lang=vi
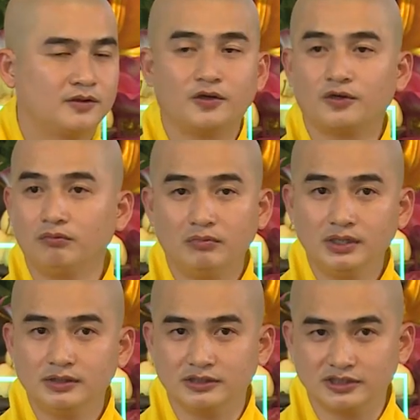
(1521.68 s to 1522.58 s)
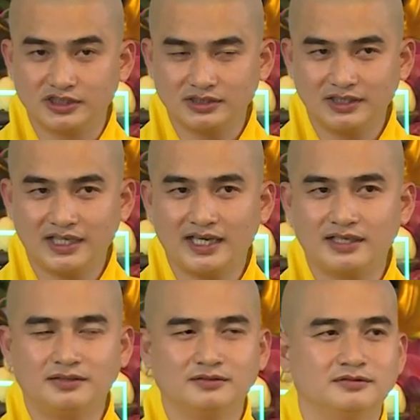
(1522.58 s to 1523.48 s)
tôi không binh người xuất
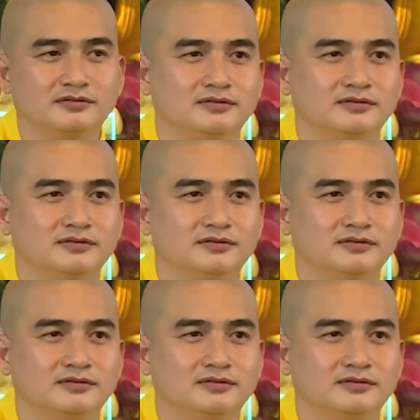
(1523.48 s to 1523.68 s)
gia đâu